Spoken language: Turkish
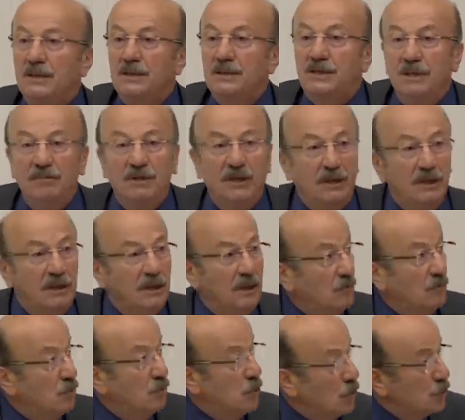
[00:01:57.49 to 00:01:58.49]
Şimdi
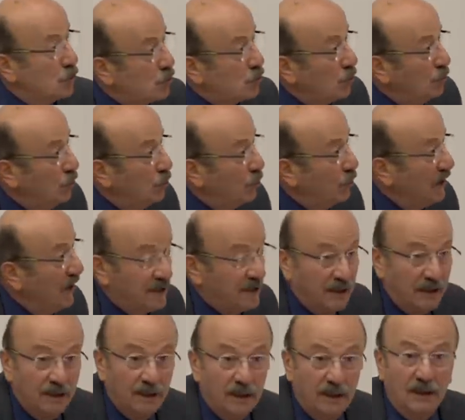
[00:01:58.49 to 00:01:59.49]
Muz
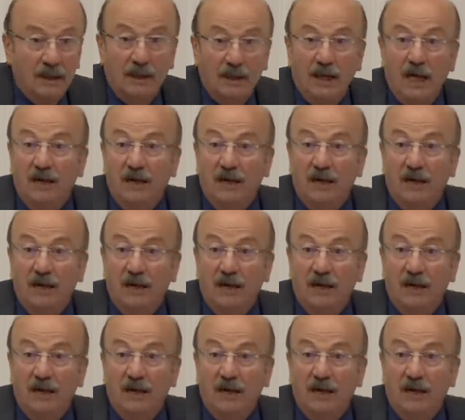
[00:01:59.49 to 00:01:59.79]
Cumhuriyeti,